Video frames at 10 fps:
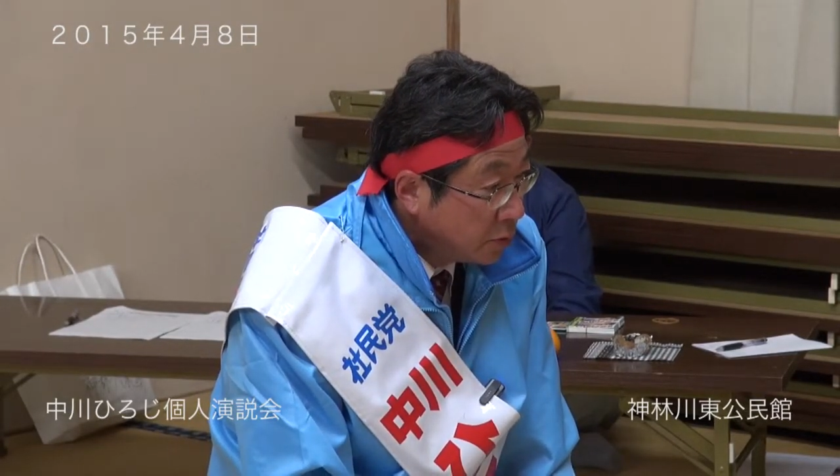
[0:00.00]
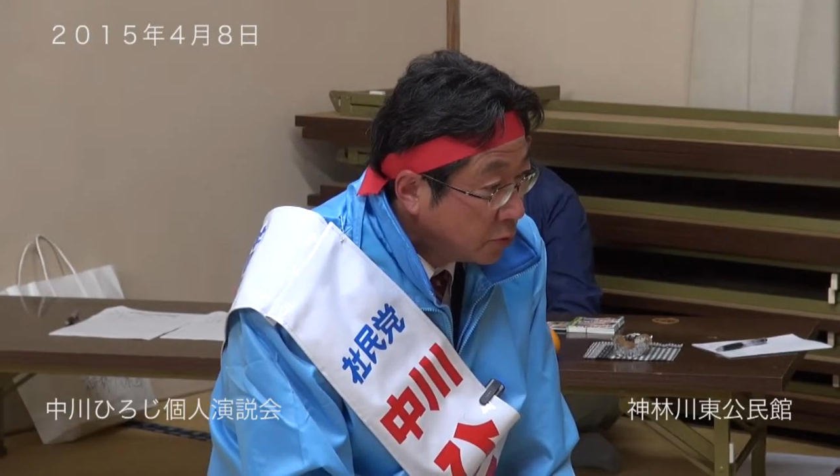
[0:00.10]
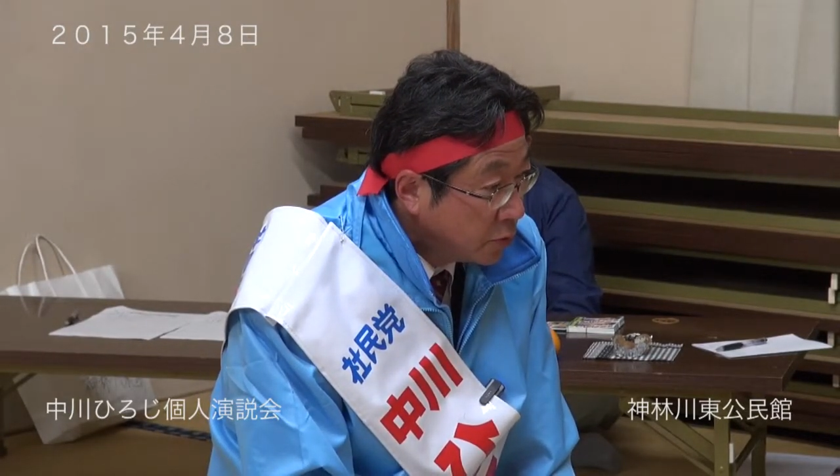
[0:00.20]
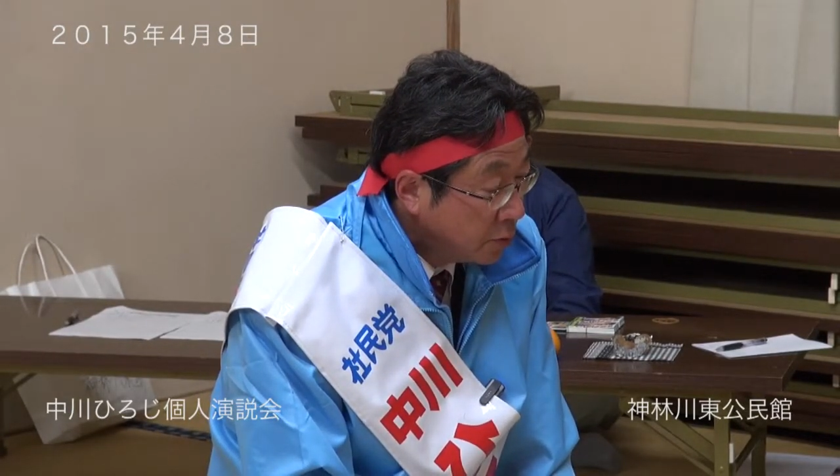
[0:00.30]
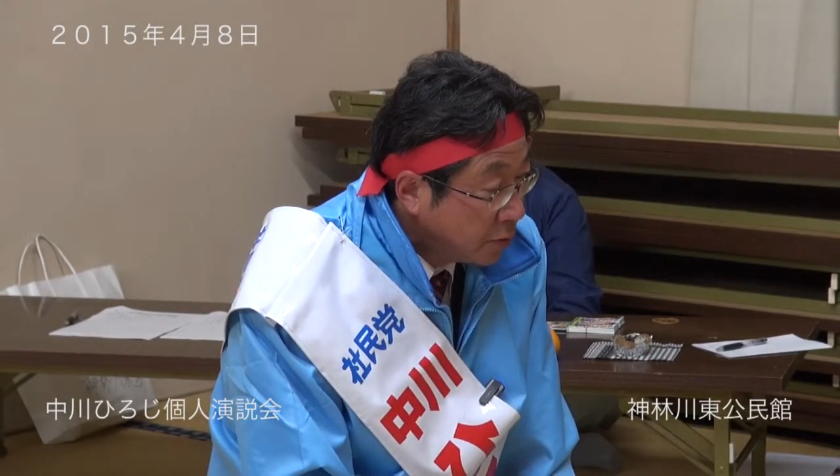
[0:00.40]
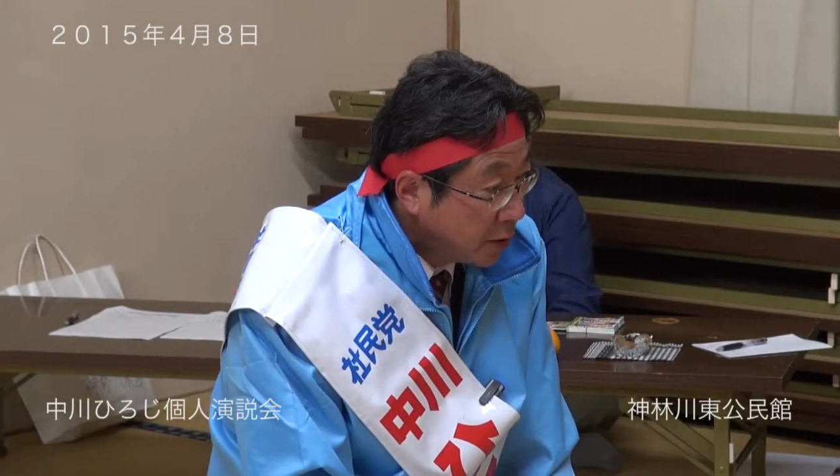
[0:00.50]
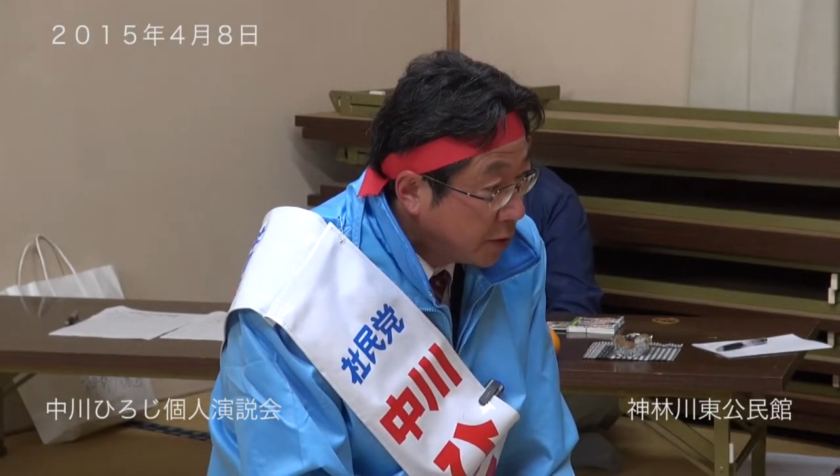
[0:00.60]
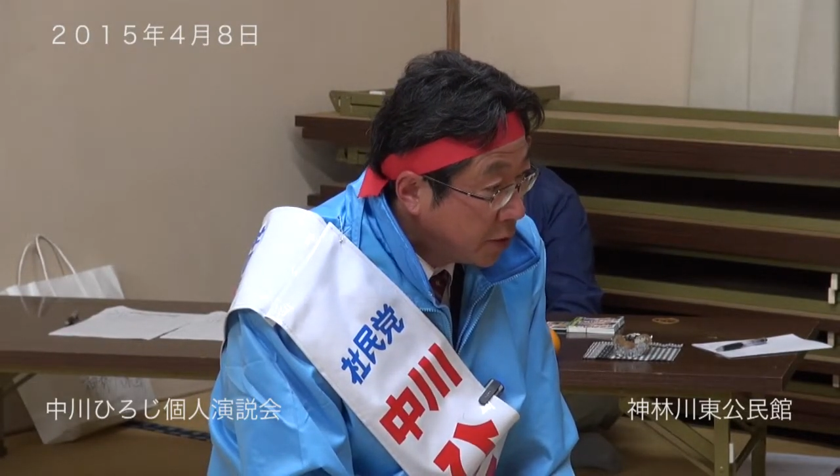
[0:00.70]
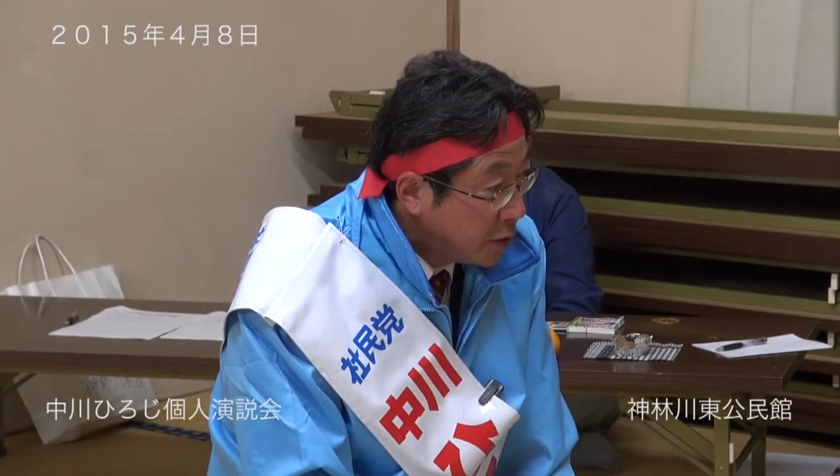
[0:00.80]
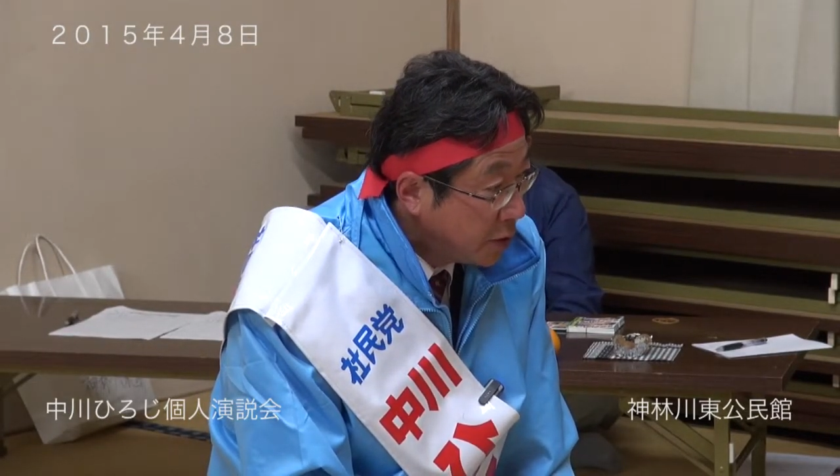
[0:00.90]
少しでも最
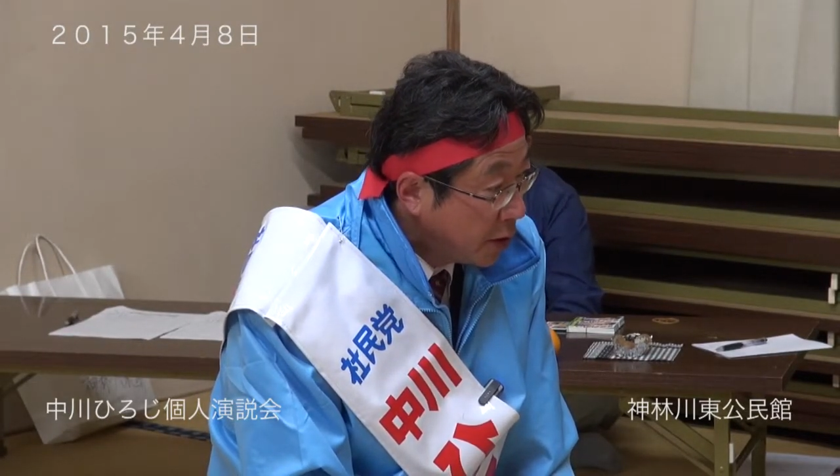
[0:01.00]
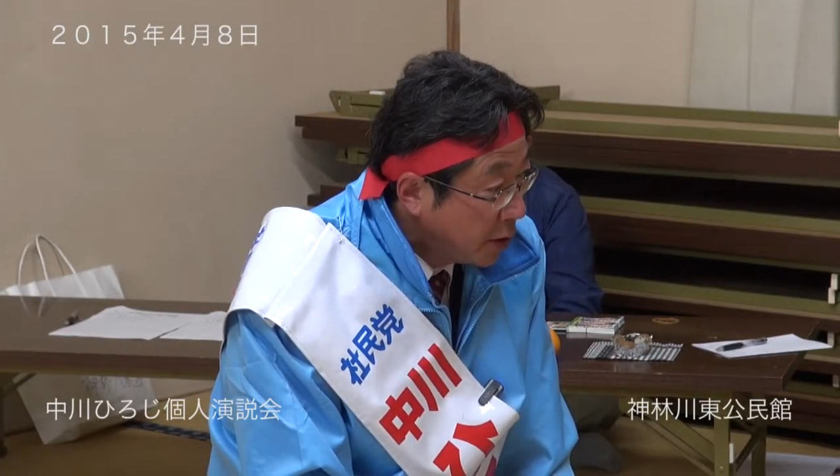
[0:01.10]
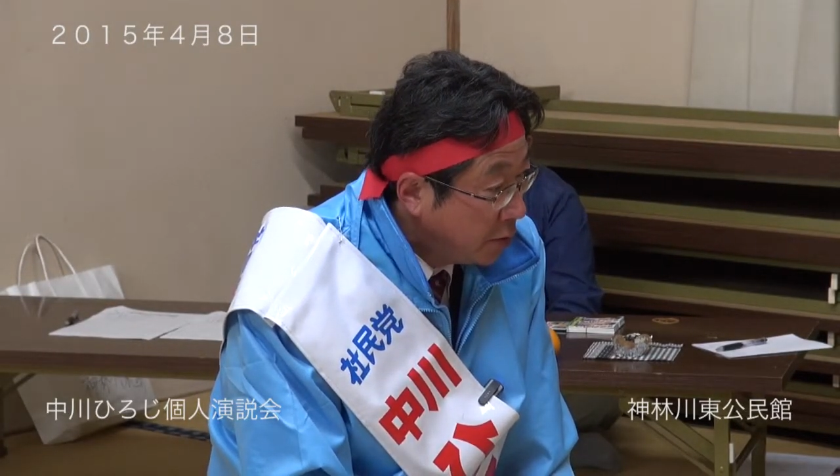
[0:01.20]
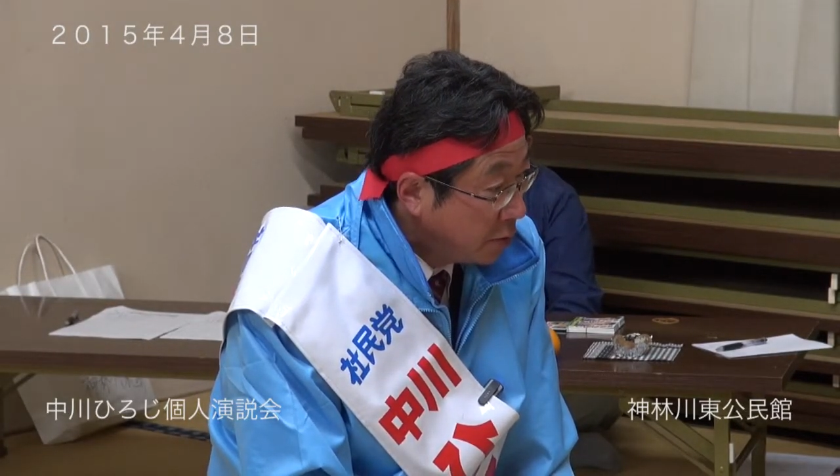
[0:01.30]
低賃金上げ